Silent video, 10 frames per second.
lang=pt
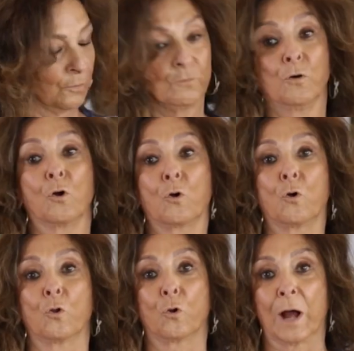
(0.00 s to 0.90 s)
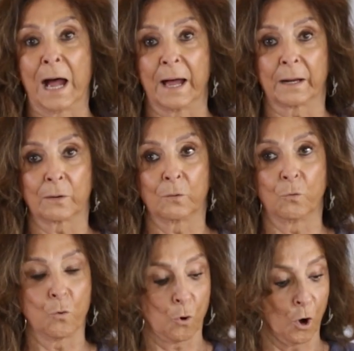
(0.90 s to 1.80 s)
Vou colocar
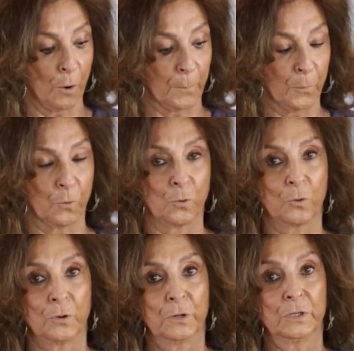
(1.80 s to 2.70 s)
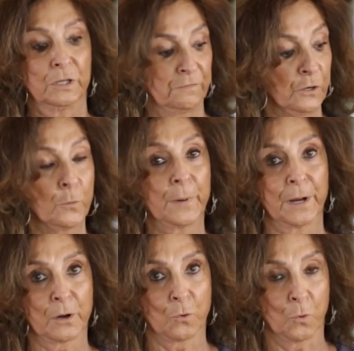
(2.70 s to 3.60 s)
um copo de vinho
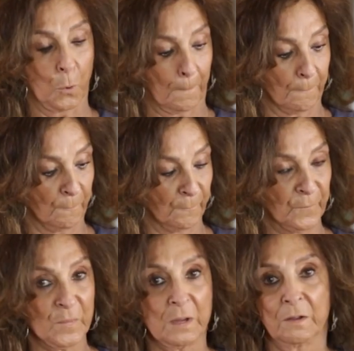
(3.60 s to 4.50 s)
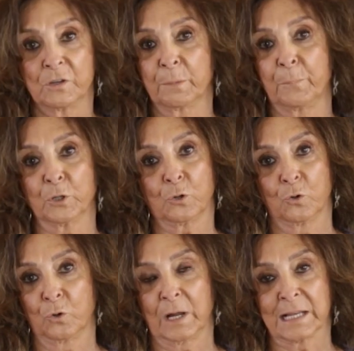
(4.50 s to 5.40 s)
branco. Você pode
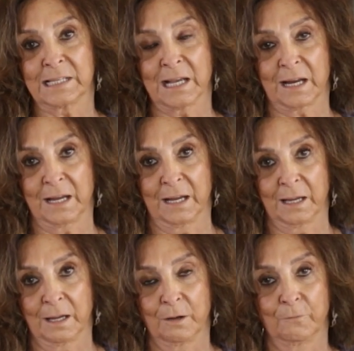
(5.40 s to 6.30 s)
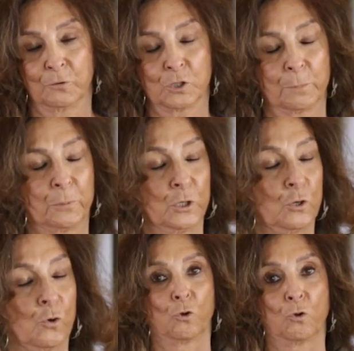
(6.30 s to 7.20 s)
colocar saquê, você pode
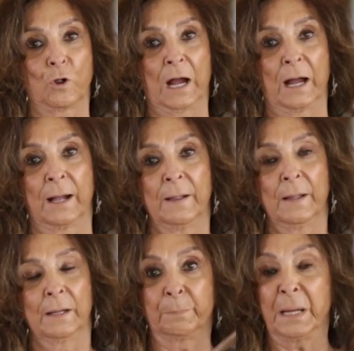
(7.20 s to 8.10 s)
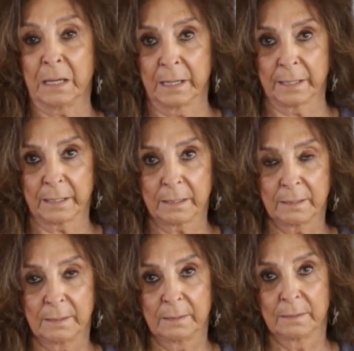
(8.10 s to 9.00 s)
colocar pinga,
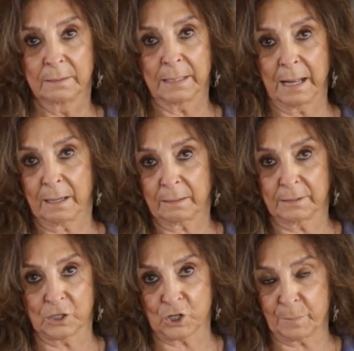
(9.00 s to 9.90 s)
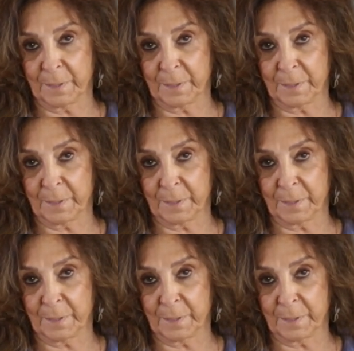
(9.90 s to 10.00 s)
tá? Que seja